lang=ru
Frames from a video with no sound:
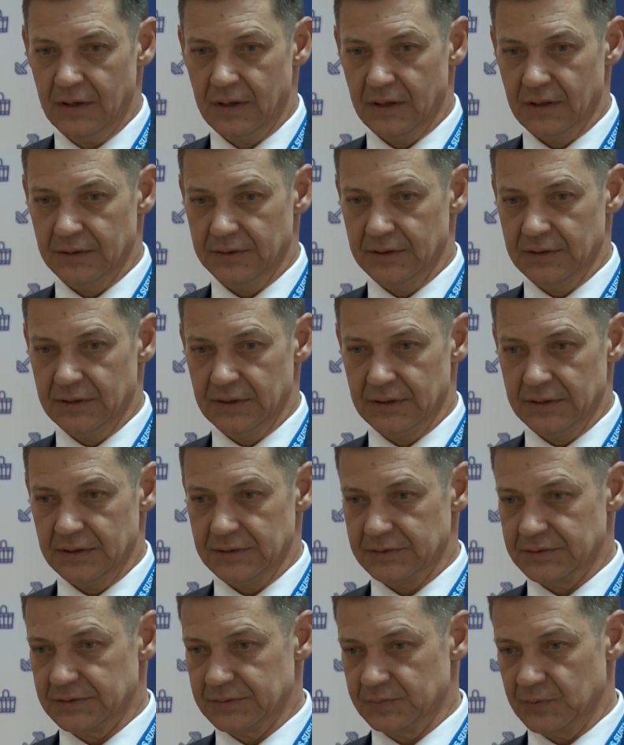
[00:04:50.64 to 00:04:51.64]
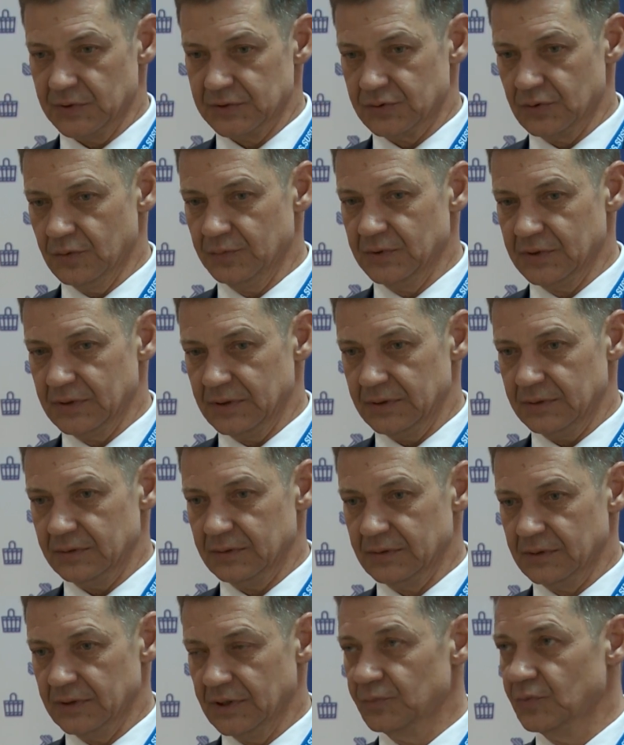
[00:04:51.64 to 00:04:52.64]
она способна,
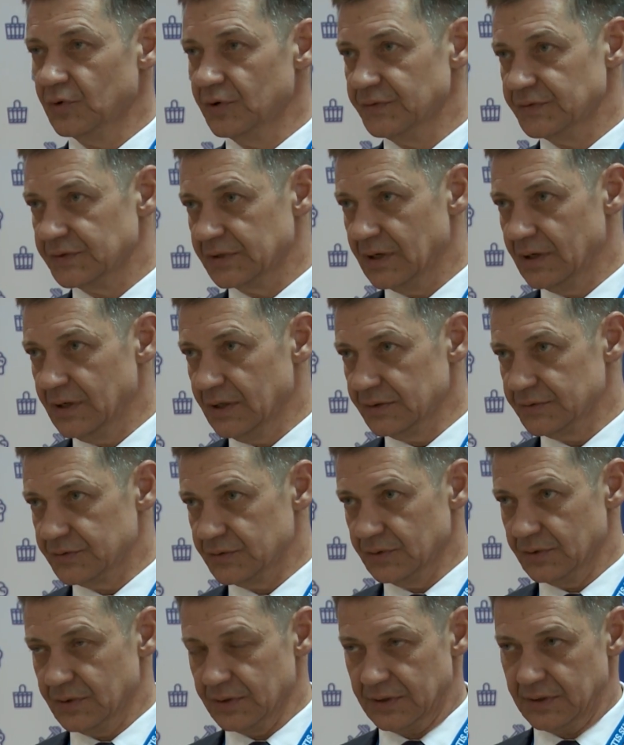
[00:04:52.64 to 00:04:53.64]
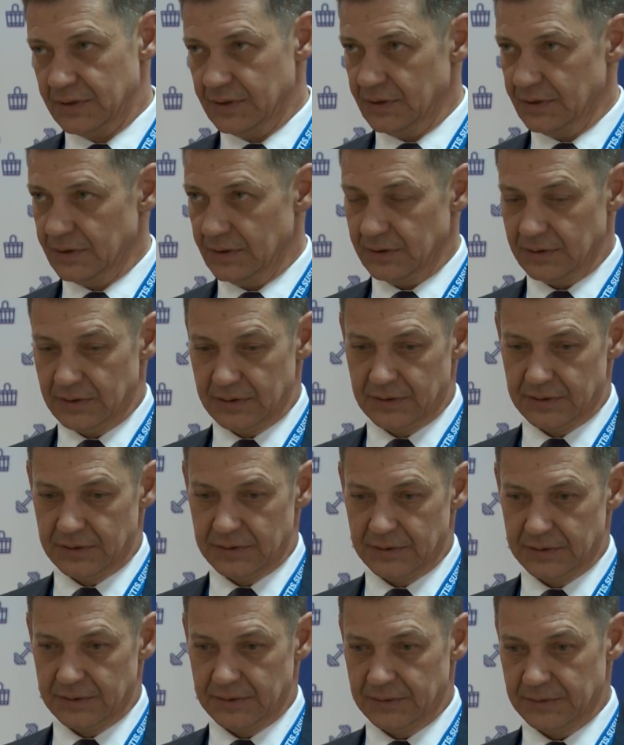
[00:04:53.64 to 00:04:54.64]
на мой взгляд, все-таки
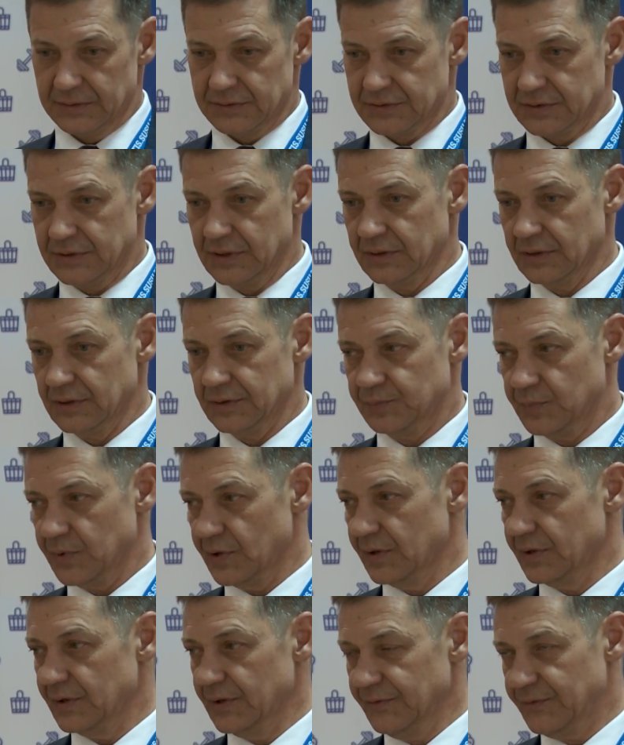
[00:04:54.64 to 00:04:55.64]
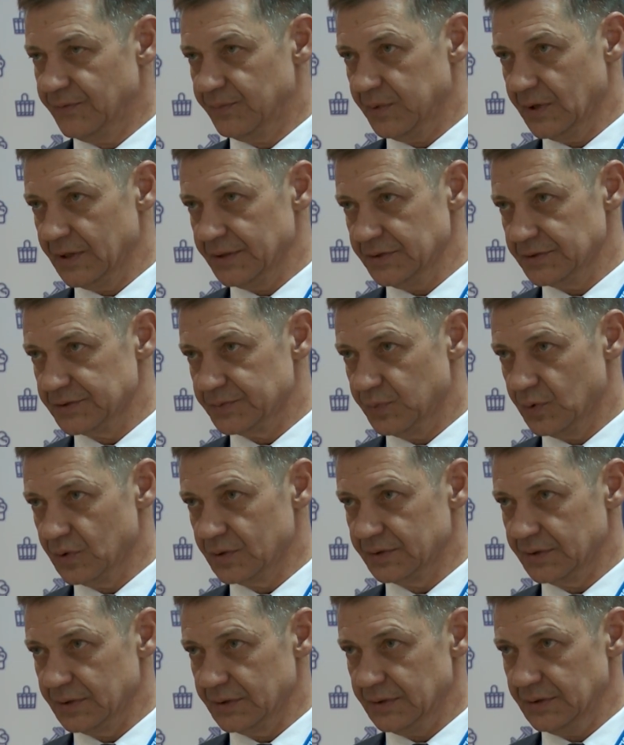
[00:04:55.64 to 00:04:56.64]
э, сделать прорыв в плане
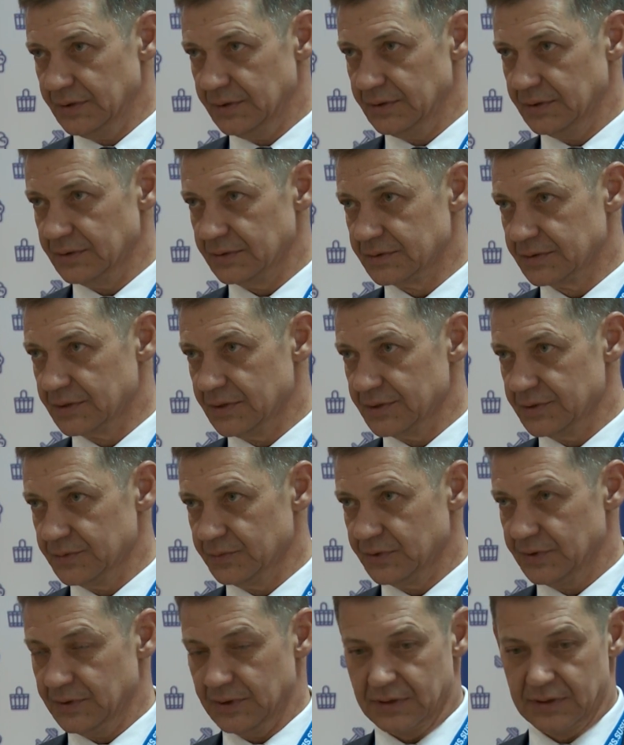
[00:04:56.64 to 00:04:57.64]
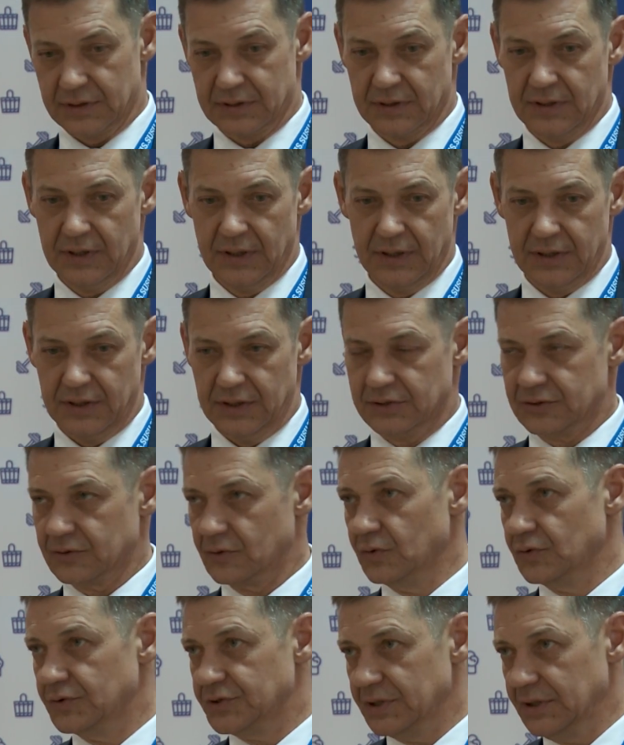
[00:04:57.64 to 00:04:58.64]
спорта и, скажем так,
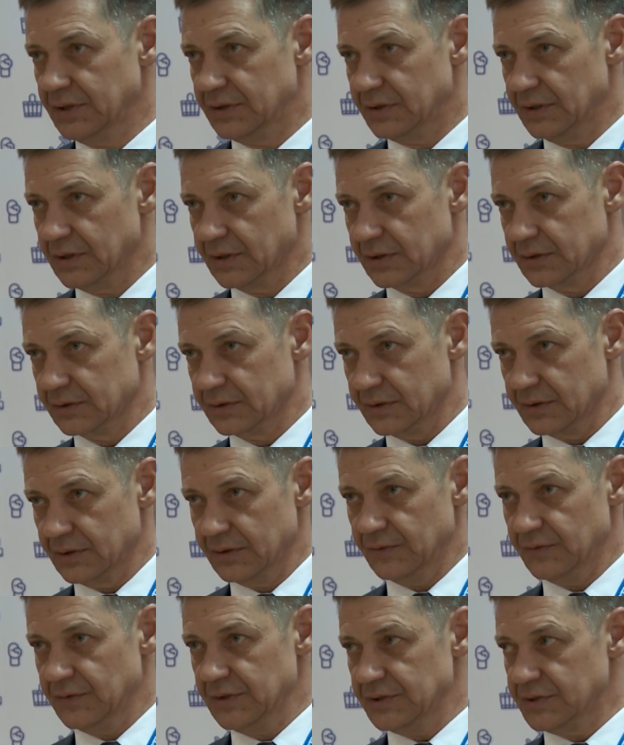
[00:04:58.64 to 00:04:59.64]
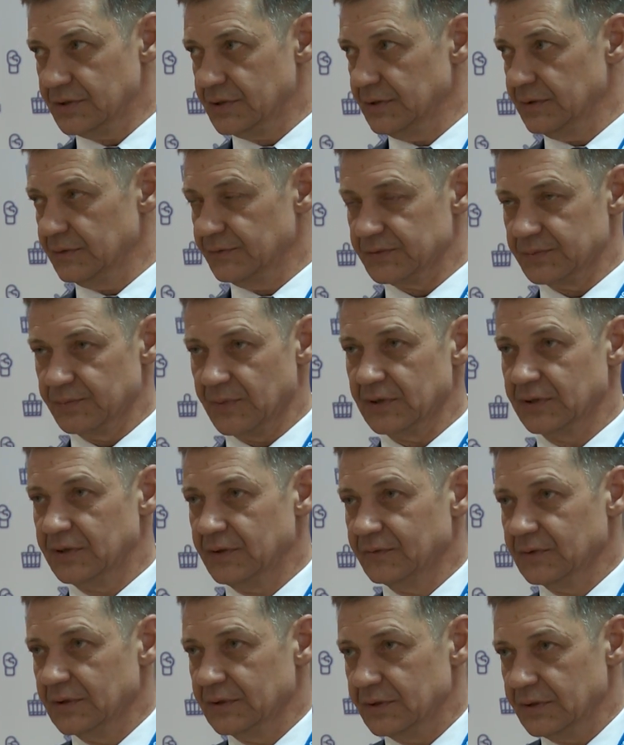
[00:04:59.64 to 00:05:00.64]
исключить некоторые вещи в
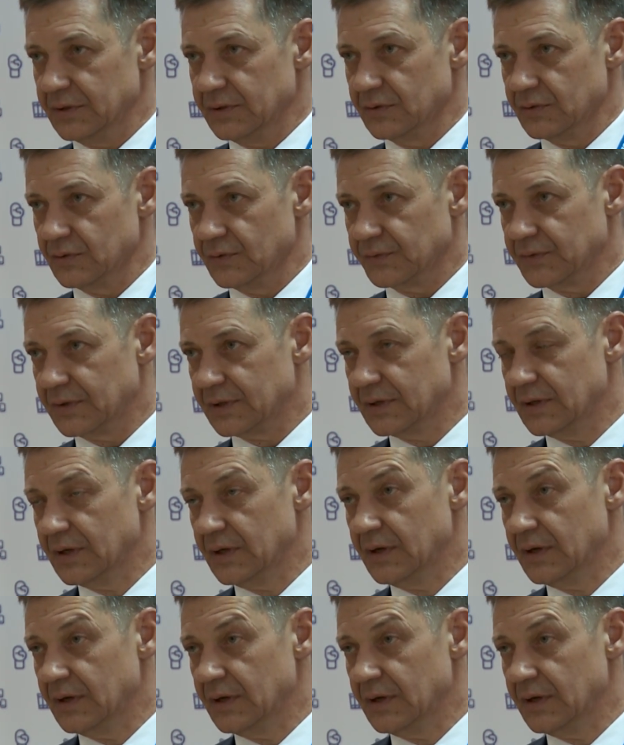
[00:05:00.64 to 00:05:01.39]
спортивной тренировке.